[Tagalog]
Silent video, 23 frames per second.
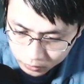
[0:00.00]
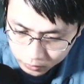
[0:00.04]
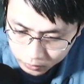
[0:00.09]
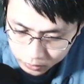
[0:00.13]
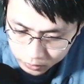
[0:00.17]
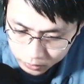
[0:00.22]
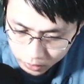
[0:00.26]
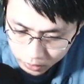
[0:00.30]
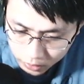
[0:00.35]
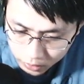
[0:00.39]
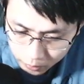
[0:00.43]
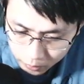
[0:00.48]

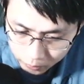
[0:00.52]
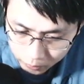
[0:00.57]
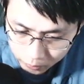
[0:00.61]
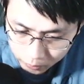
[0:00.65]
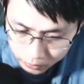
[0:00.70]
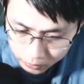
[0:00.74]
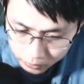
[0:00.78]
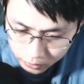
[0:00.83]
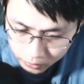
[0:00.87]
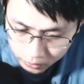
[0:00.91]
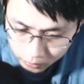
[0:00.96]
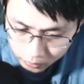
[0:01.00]
Sinamak pa
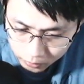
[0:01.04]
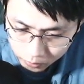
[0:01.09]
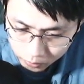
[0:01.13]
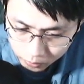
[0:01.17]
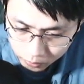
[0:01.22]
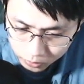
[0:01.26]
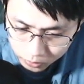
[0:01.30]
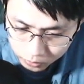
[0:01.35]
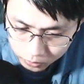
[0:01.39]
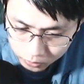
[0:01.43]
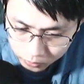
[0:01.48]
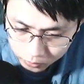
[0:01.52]
talaga yung
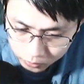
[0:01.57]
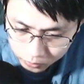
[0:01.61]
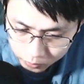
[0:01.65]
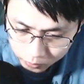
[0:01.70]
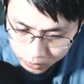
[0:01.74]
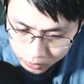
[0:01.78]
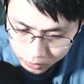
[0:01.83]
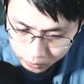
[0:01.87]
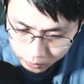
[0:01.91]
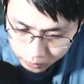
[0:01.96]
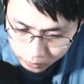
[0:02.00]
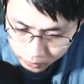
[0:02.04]
boss kong
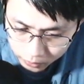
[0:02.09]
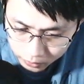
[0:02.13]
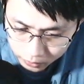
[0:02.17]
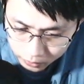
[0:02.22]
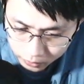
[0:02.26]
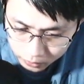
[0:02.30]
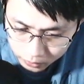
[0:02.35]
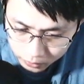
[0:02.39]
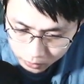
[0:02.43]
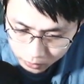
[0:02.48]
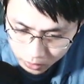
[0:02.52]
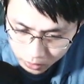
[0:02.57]
pasaway.
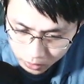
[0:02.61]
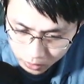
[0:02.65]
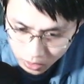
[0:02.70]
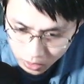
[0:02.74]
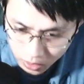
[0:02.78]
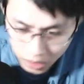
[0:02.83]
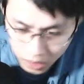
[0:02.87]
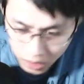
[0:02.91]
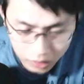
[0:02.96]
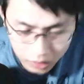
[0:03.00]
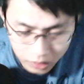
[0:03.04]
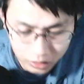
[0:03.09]

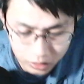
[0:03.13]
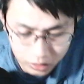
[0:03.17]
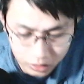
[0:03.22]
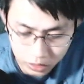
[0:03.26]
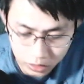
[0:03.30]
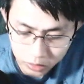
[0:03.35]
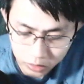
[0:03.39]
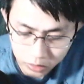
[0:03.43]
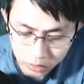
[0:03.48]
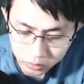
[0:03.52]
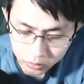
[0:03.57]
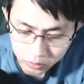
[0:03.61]
Kasi
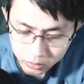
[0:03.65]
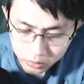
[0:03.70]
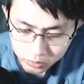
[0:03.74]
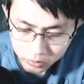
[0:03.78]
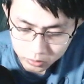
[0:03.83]
nakita ko siya